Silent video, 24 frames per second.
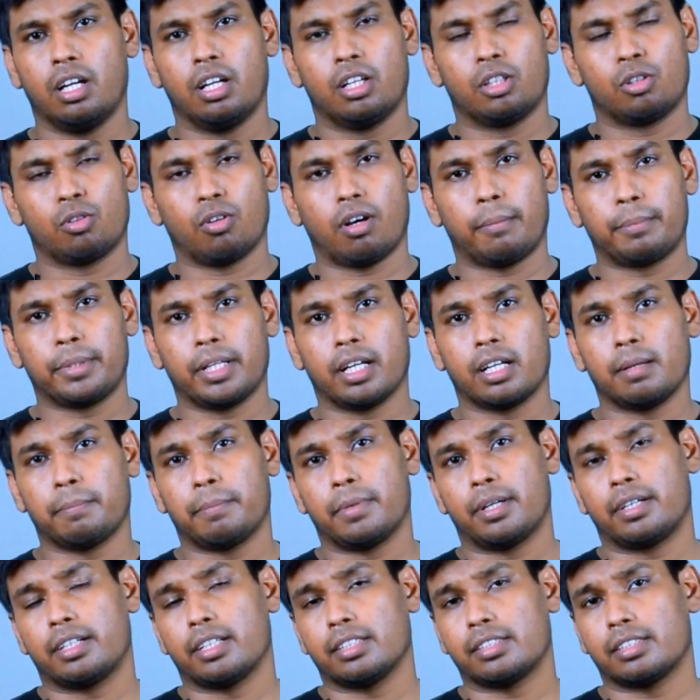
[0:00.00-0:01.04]
तो आप यहाँ
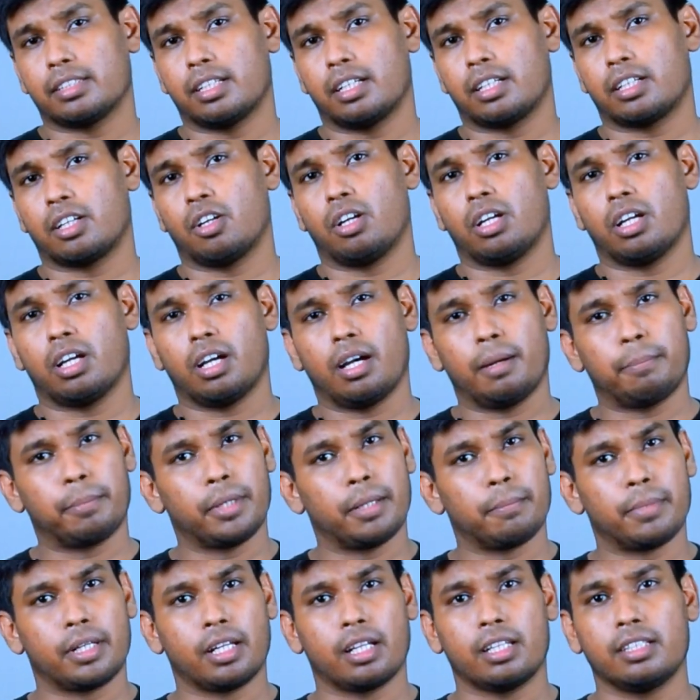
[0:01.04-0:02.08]
पर टच करके अपना
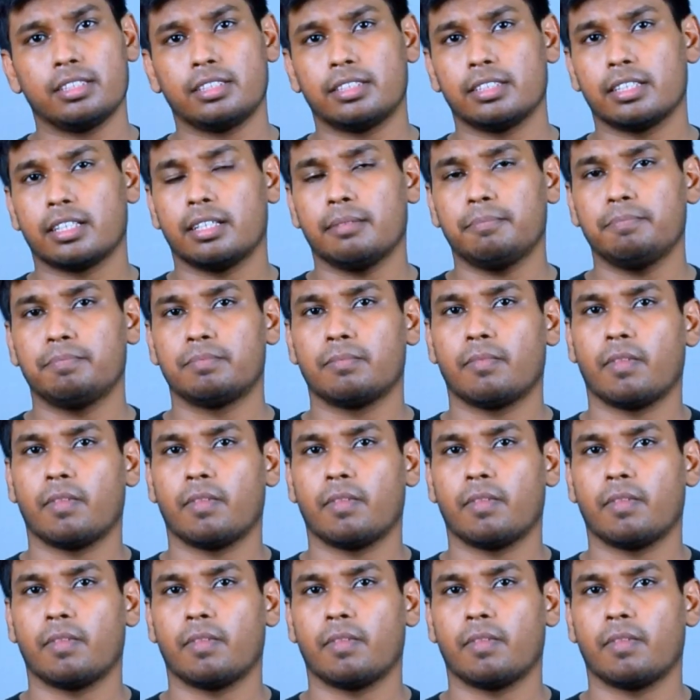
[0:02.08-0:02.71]
बना लीजिएगा